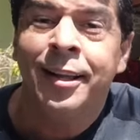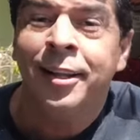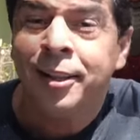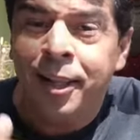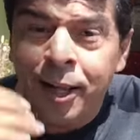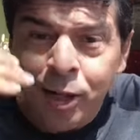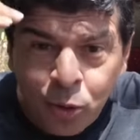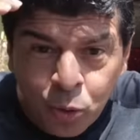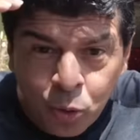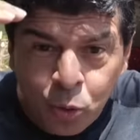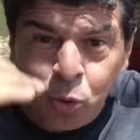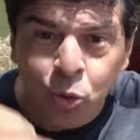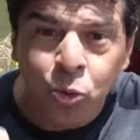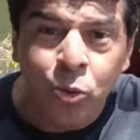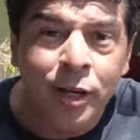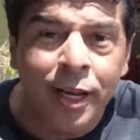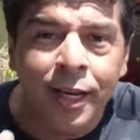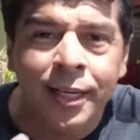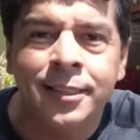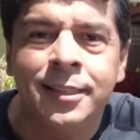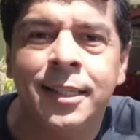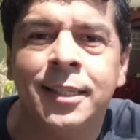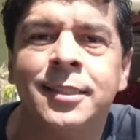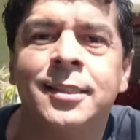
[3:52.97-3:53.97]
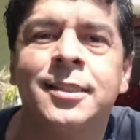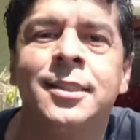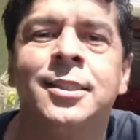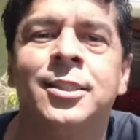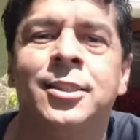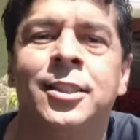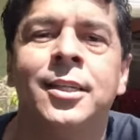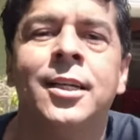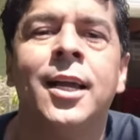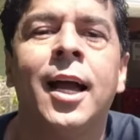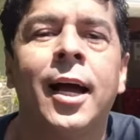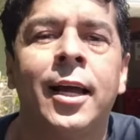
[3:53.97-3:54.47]
Tem tudo que eles
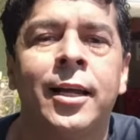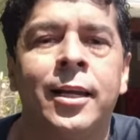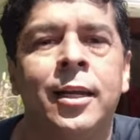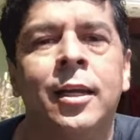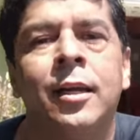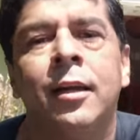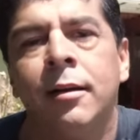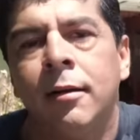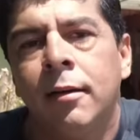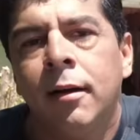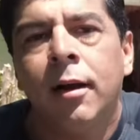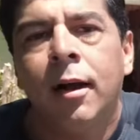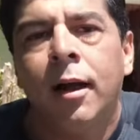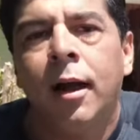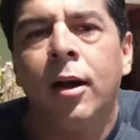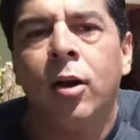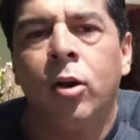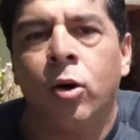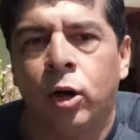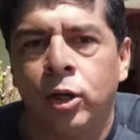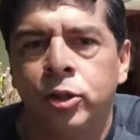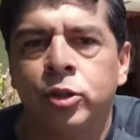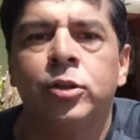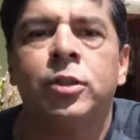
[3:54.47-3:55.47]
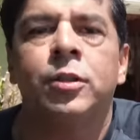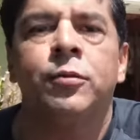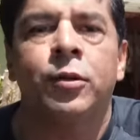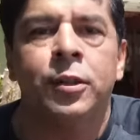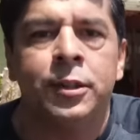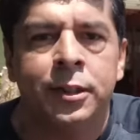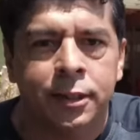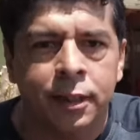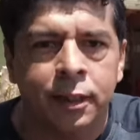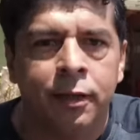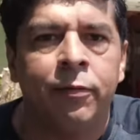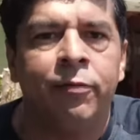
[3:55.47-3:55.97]
exigem. E aí, é lógico que
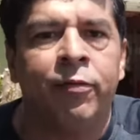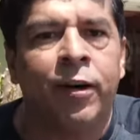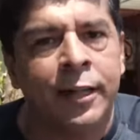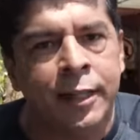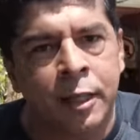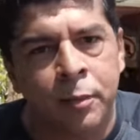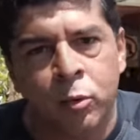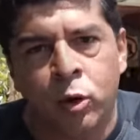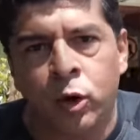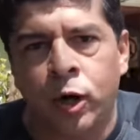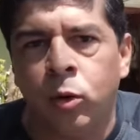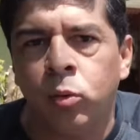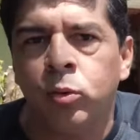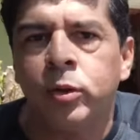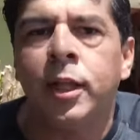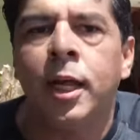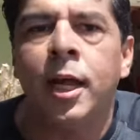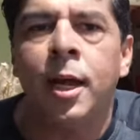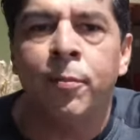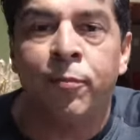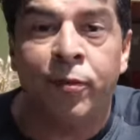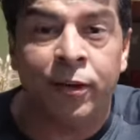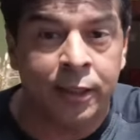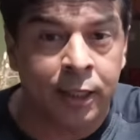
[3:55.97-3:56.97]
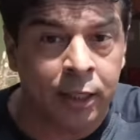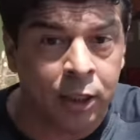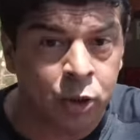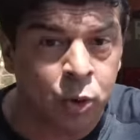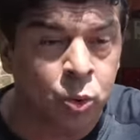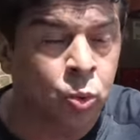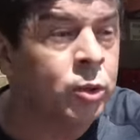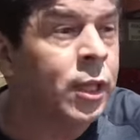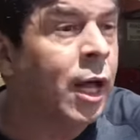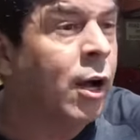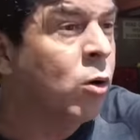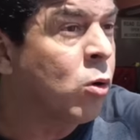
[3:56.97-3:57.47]
você vai demorar um tempo, vai ter que
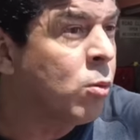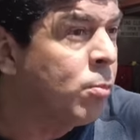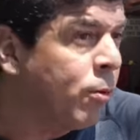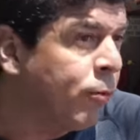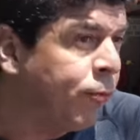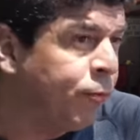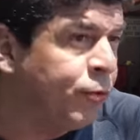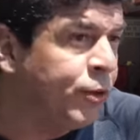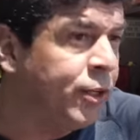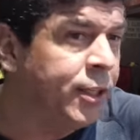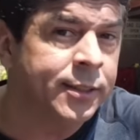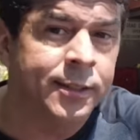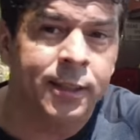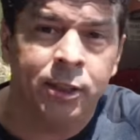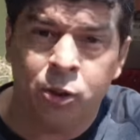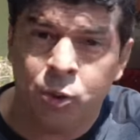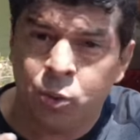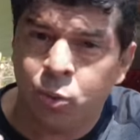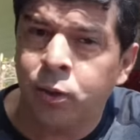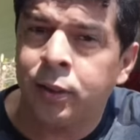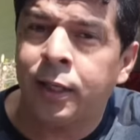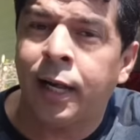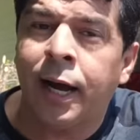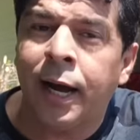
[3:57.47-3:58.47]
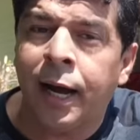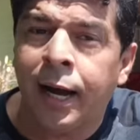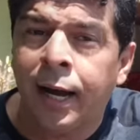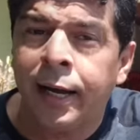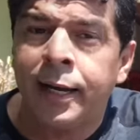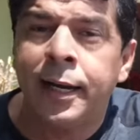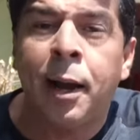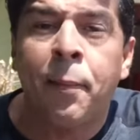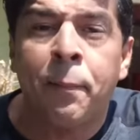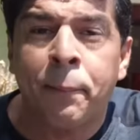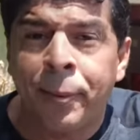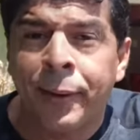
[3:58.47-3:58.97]
estudar como eu fiz, né?
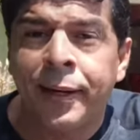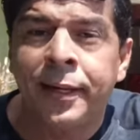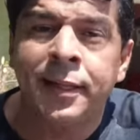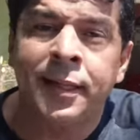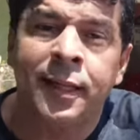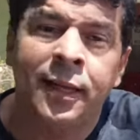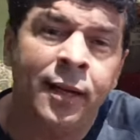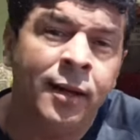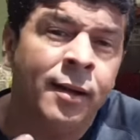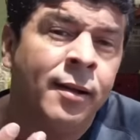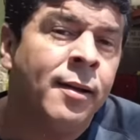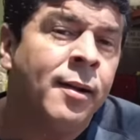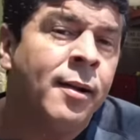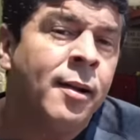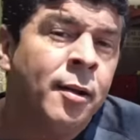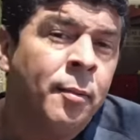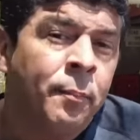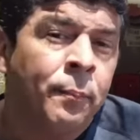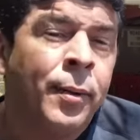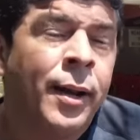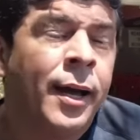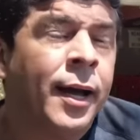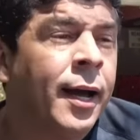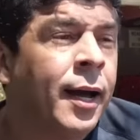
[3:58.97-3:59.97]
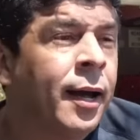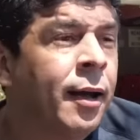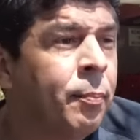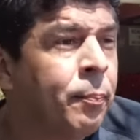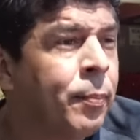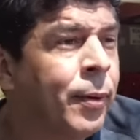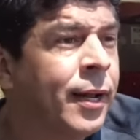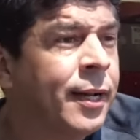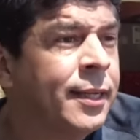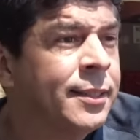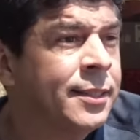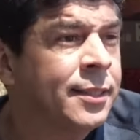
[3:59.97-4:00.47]
Estudar e aprender
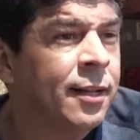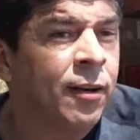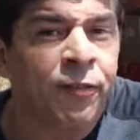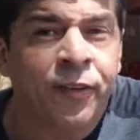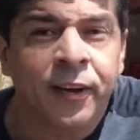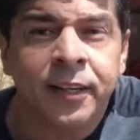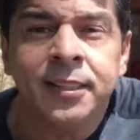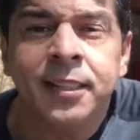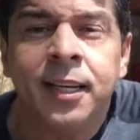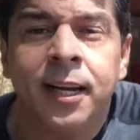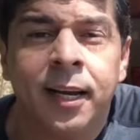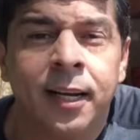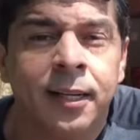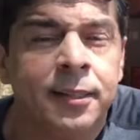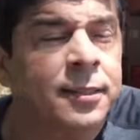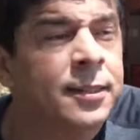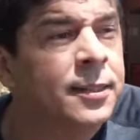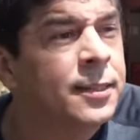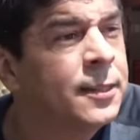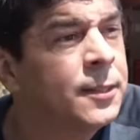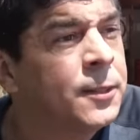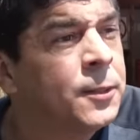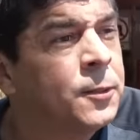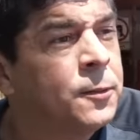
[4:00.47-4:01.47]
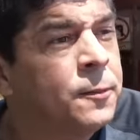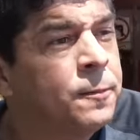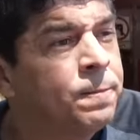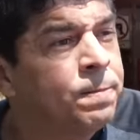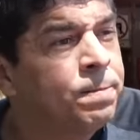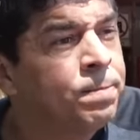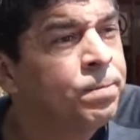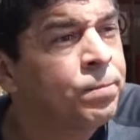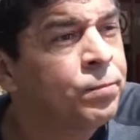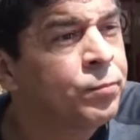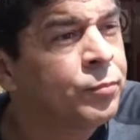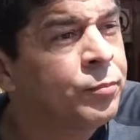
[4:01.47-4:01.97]
para estar fazendo, entendeu?
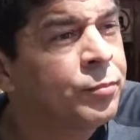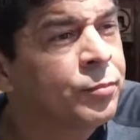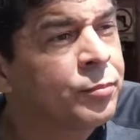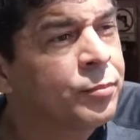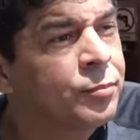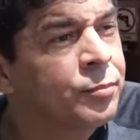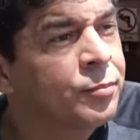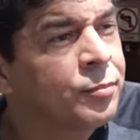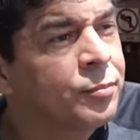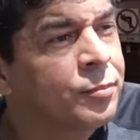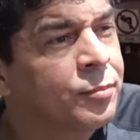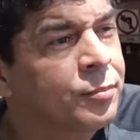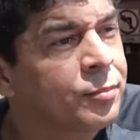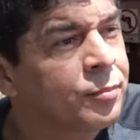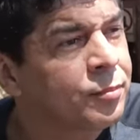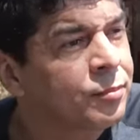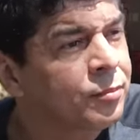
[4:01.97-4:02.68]
O, o, geralmente o